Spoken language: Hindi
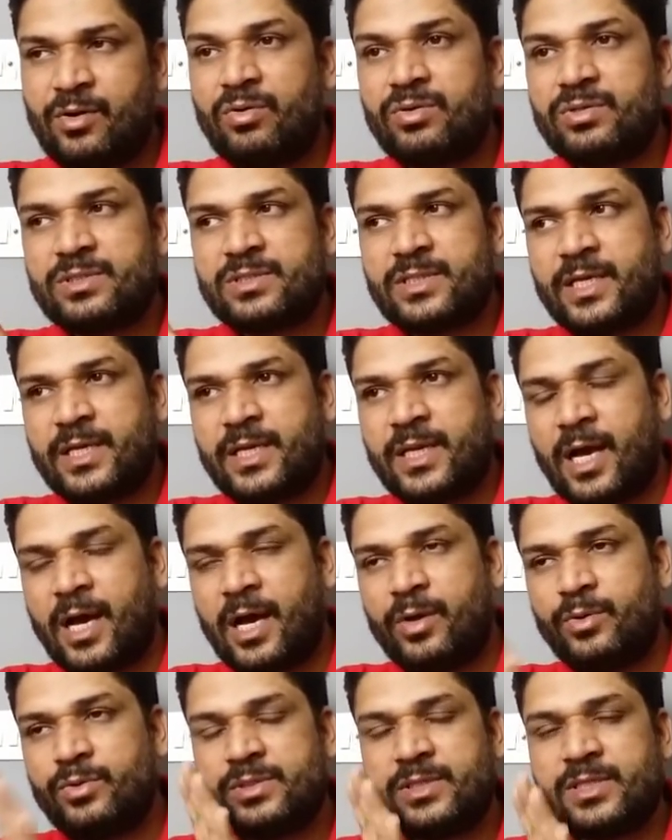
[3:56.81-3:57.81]
कौन से
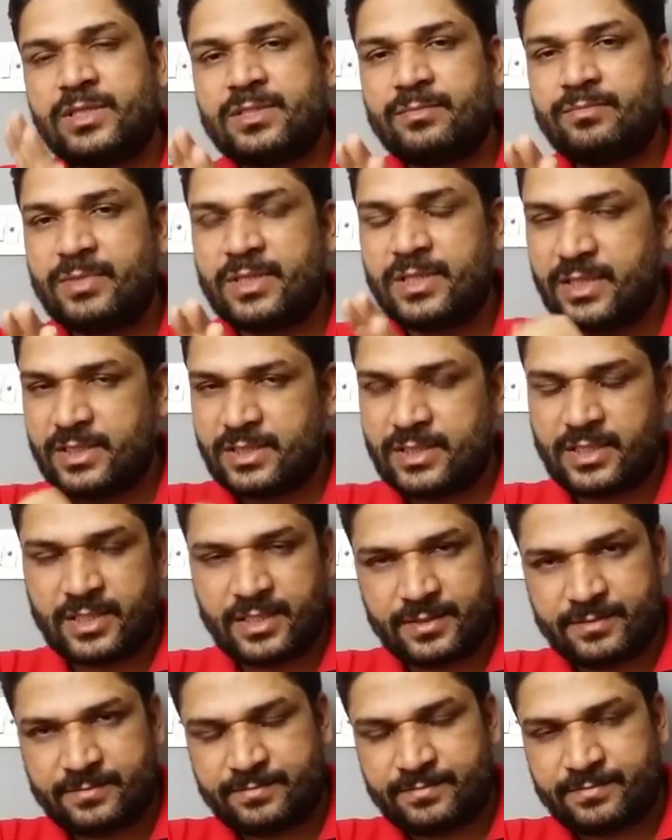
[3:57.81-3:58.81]
हाउस से संबंध रखती
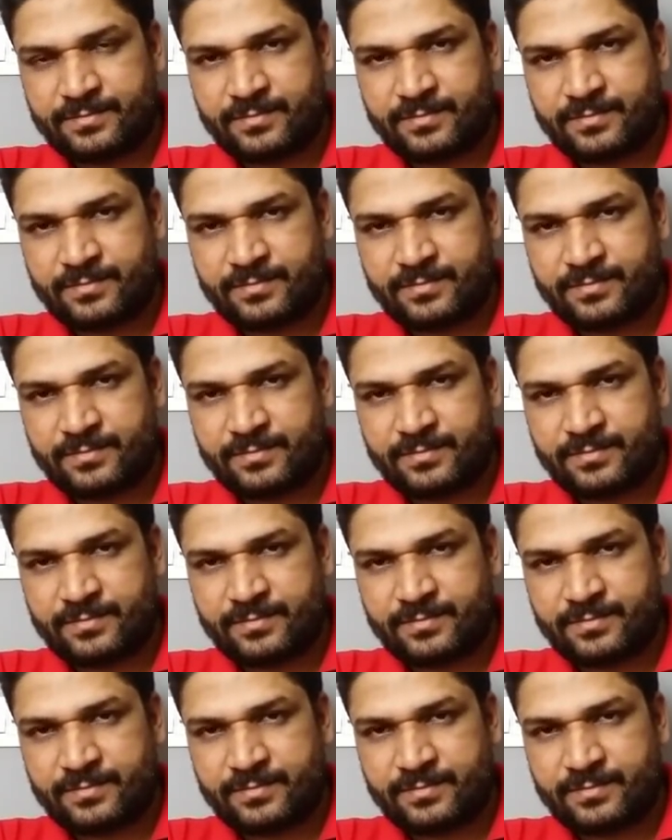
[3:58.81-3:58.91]
है